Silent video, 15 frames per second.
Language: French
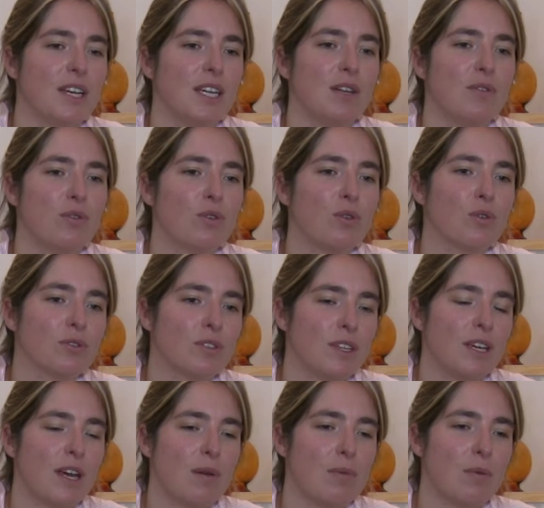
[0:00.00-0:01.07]
il faut
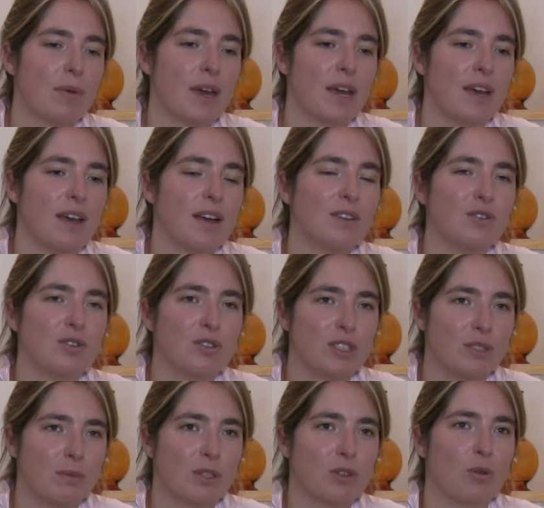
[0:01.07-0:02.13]
compter à peu près 1
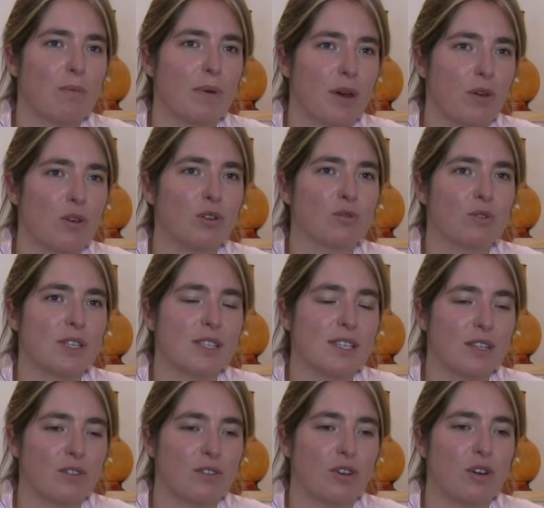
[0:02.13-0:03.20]
cm par heure, soit
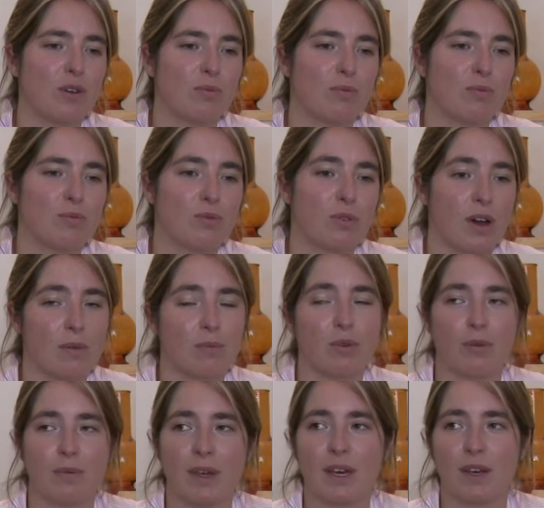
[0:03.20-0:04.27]
7 heures pour un
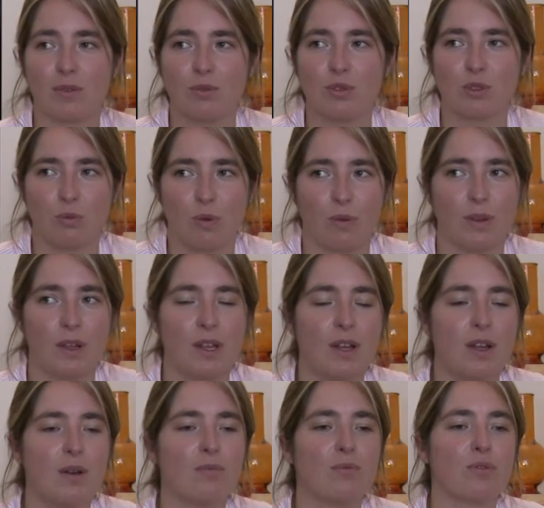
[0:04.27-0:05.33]
premier accouchement.
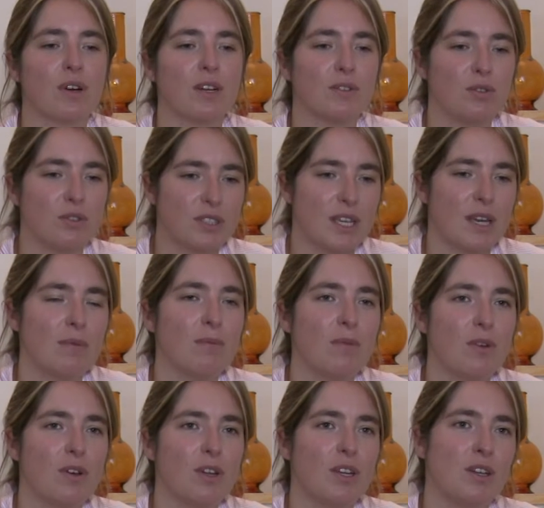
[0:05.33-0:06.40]
Pour un
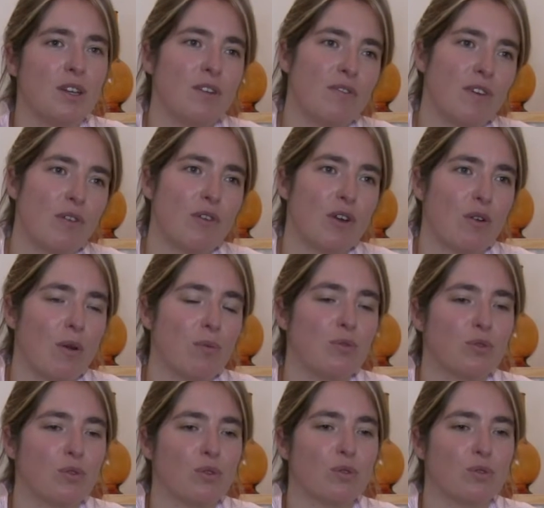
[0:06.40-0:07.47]
deuxième, il va falloir
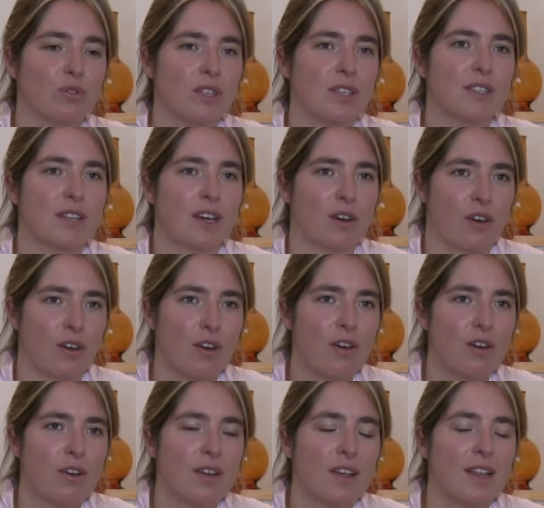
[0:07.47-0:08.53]
plutôt compter 5
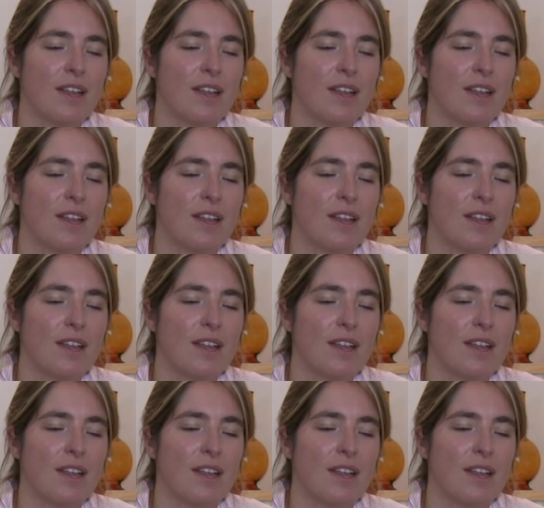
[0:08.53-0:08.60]
heures.